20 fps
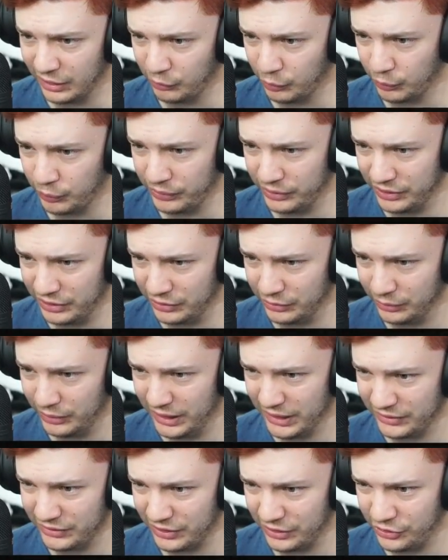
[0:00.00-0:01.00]
acqua, quindi in
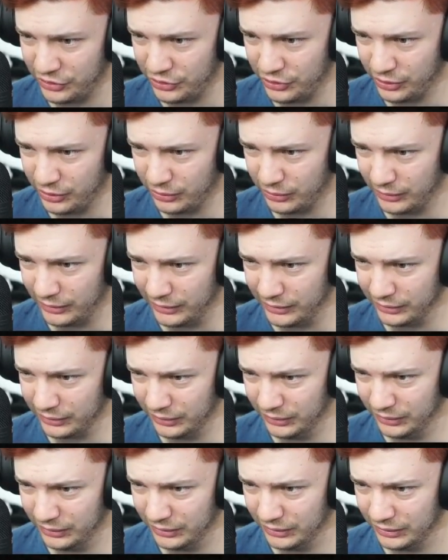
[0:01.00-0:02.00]
teoria si è
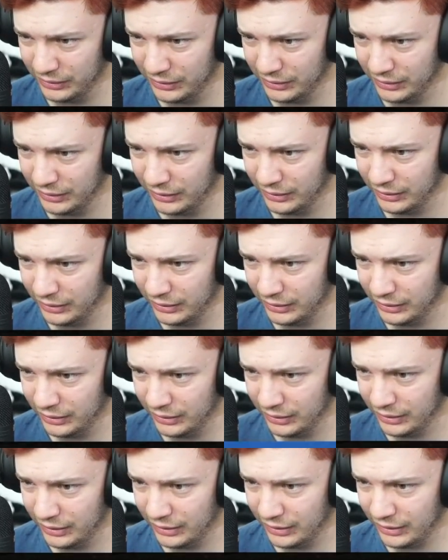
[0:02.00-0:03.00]
sciolto.
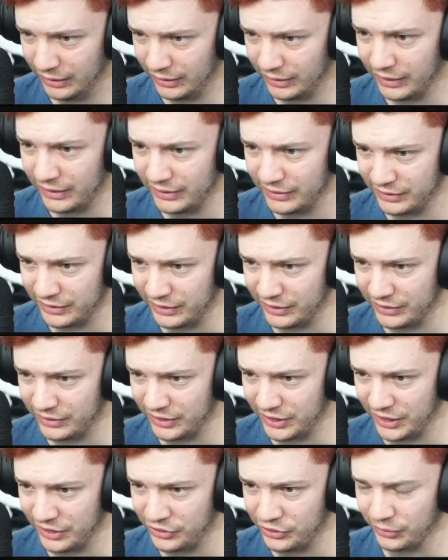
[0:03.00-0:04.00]
Eh sì,
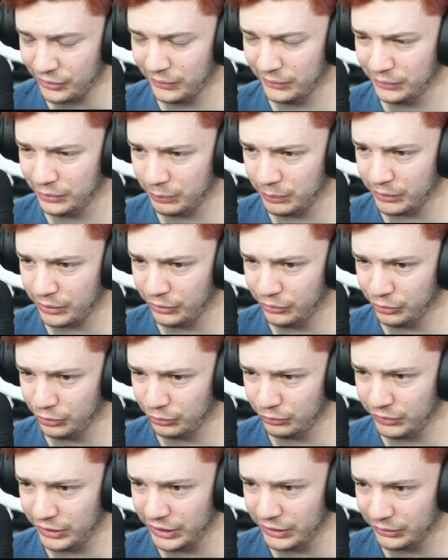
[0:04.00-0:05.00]
si è sciolto, però
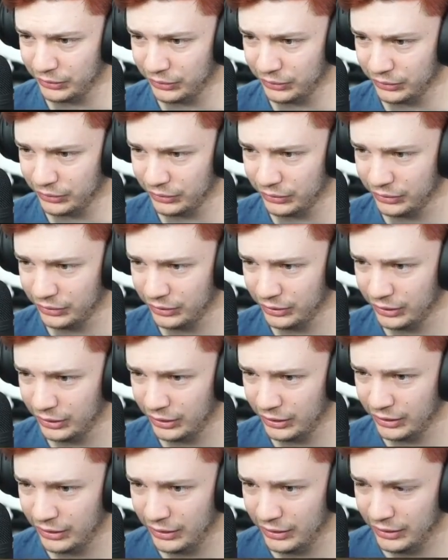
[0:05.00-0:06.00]
non vedo...
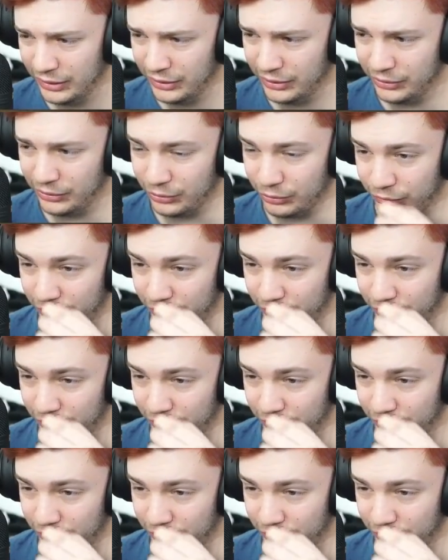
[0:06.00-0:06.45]
Non